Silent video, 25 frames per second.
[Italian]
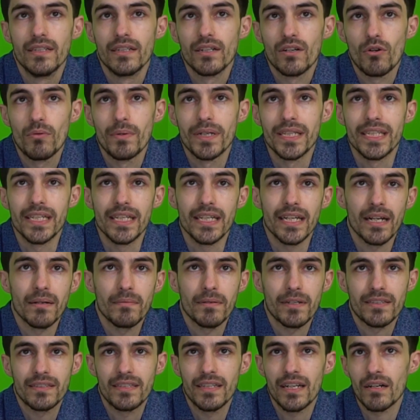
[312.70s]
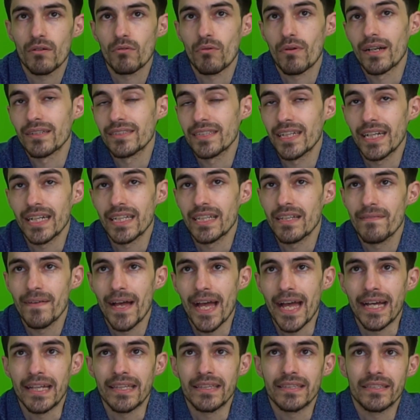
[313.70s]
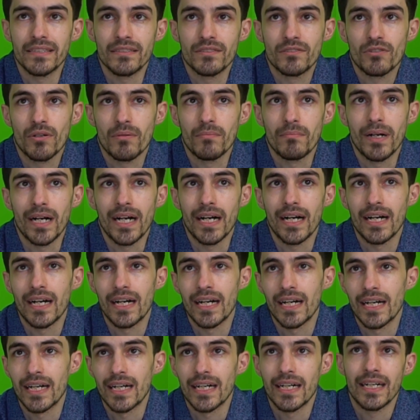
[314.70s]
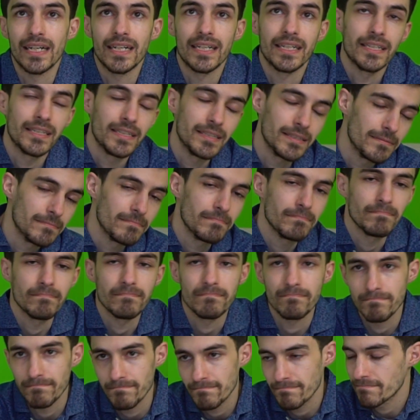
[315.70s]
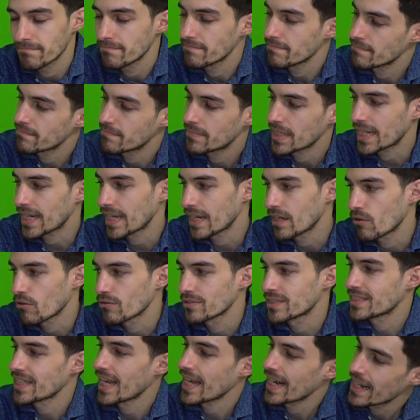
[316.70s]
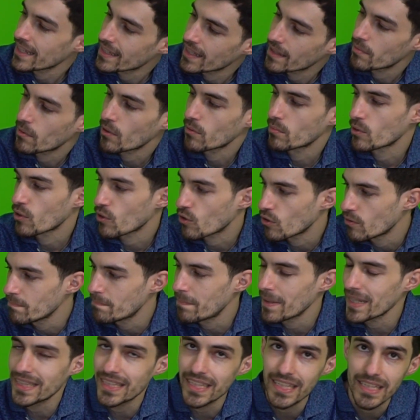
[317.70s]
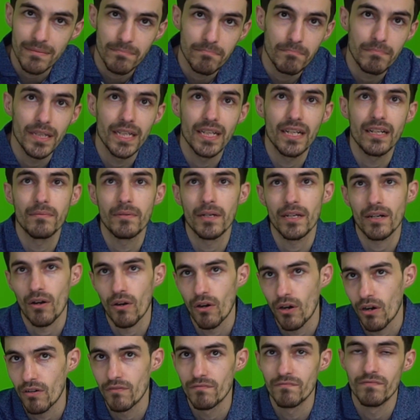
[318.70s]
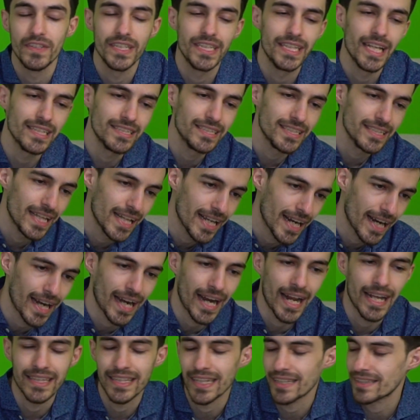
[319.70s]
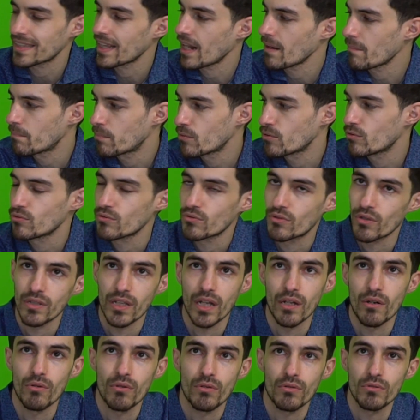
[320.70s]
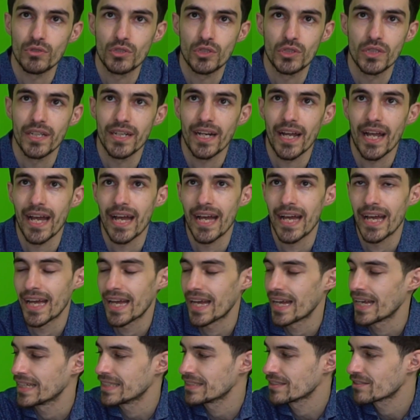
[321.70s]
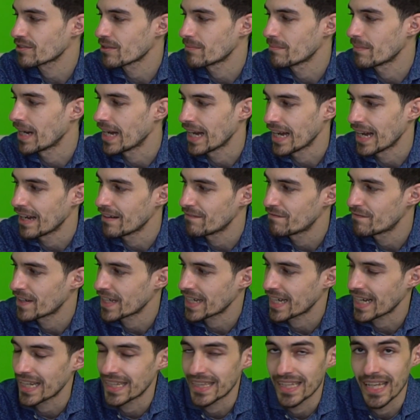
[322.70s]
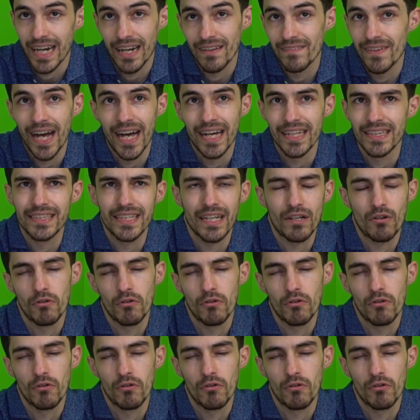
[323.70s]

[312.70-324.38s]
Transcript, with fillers: come dire, partiranno una serie di eventi, insomma perché non sarete proprio compatibili, però vi desidererete a tal punto da non riuscire insomma, a farla andare avanti, è